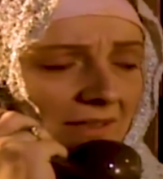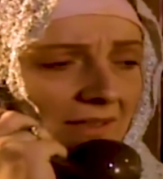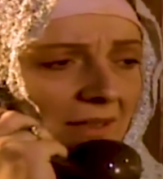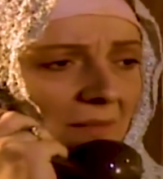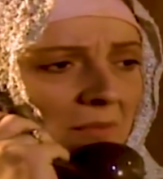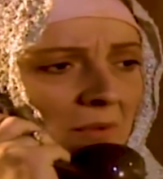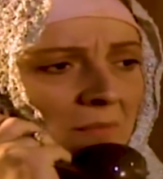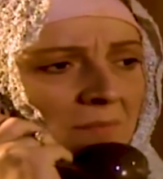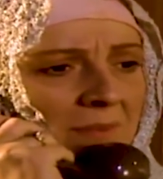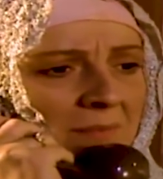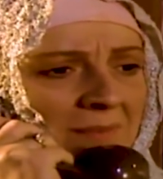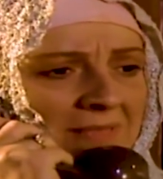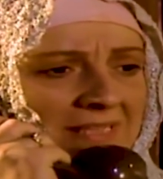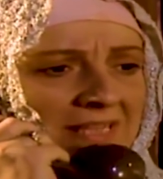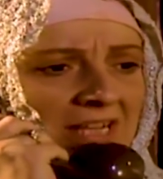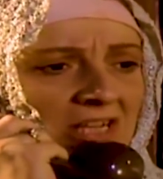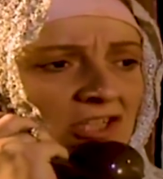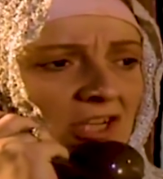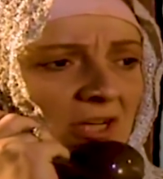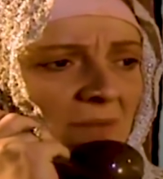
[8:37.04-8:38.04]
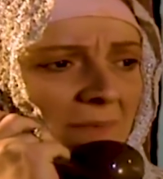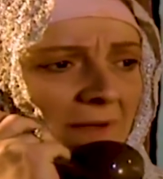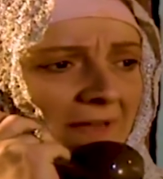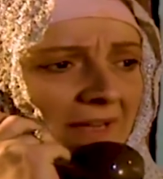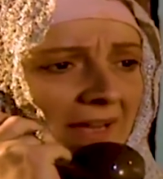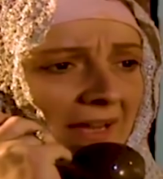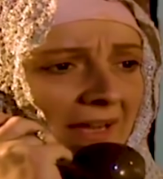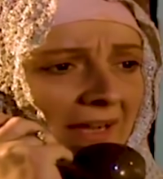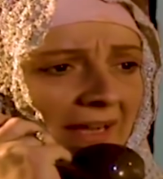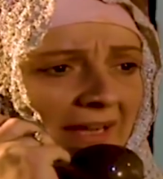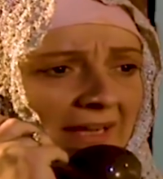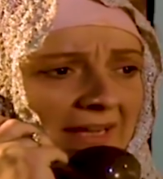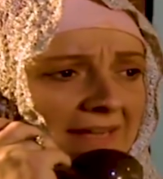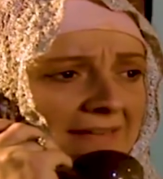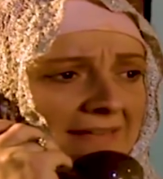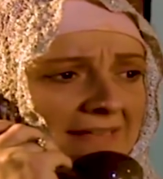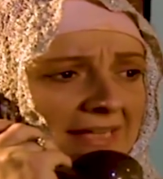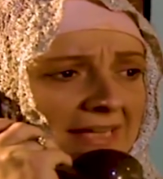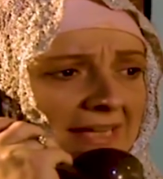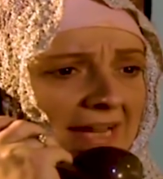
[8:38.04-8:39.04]
طيب امي بس ليش البكي؟
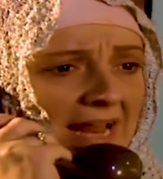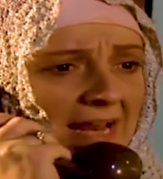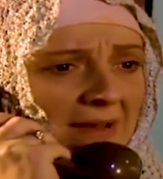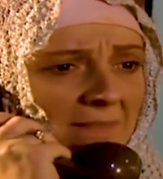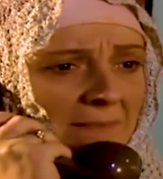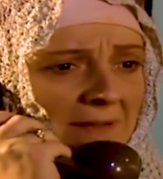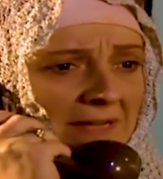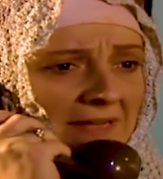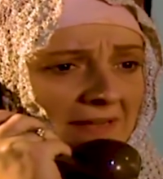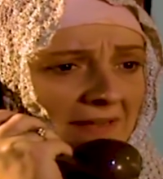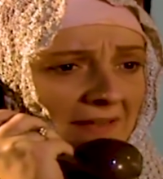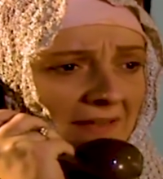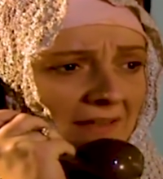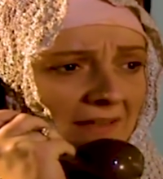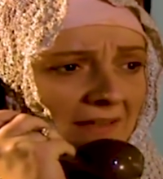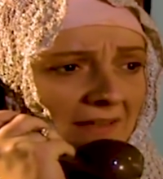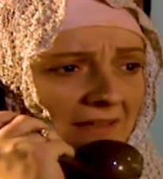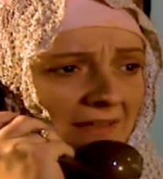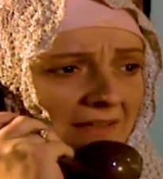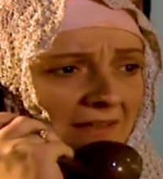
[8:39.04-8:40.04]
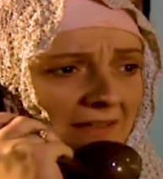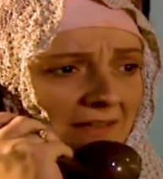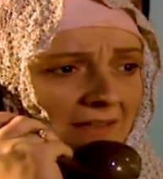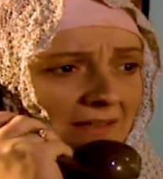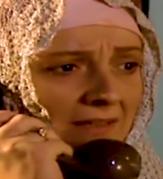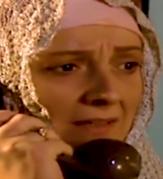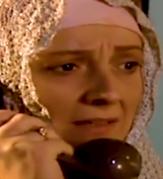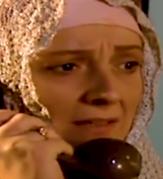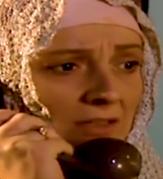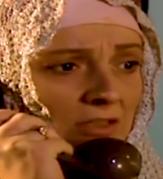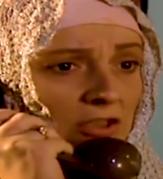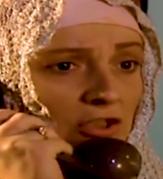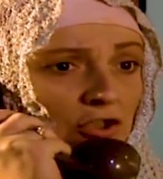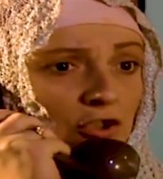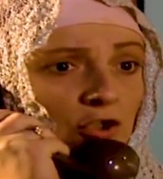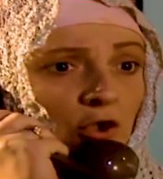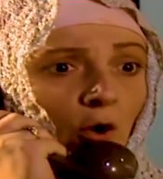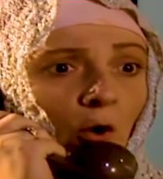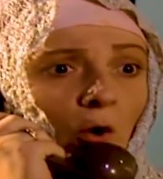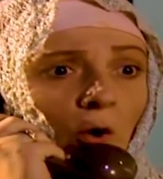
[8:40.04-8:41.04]
غليتي لي قلبي
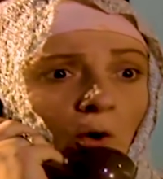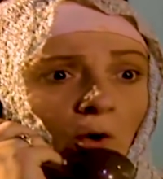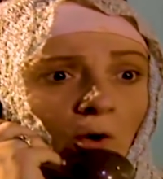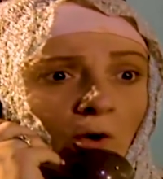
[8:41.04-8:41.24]
شو؟